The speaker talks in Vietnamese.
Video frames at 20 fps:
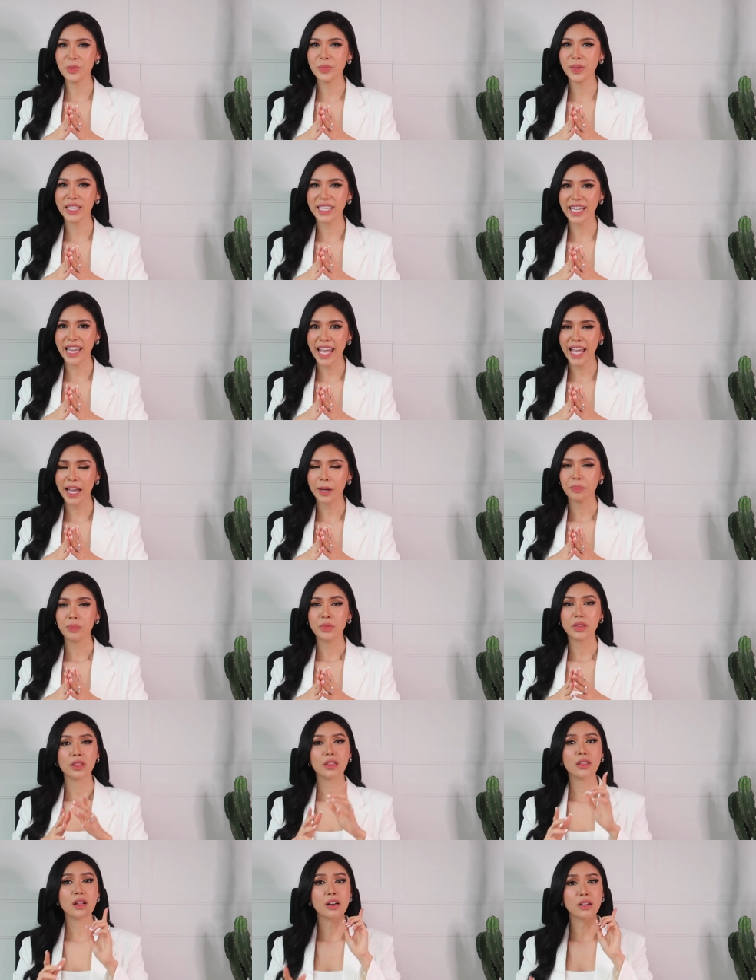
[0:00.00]
của mình nha
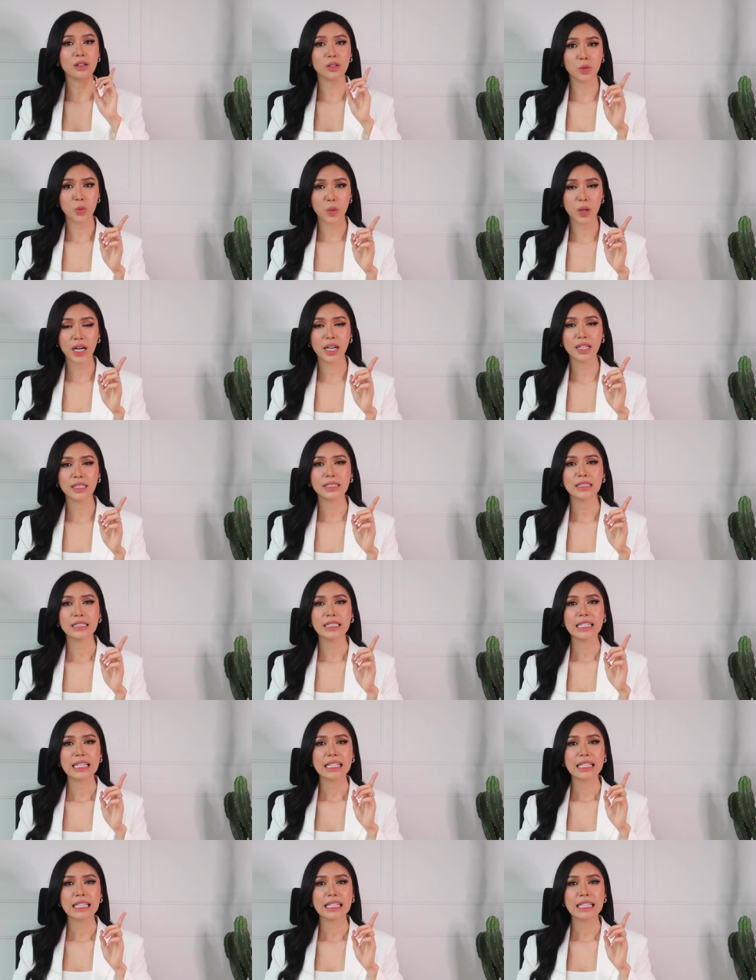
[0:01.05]
Đừng quên